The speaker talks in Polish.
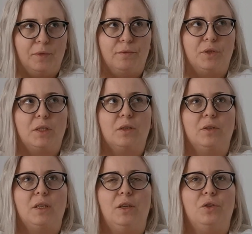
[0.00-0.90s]

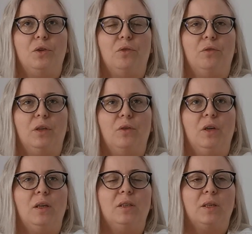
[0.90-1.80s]
Wszystko zależy od tego,
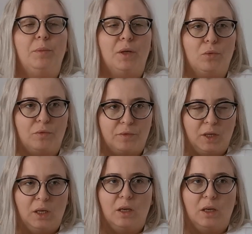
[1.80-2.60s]
ile zabiegów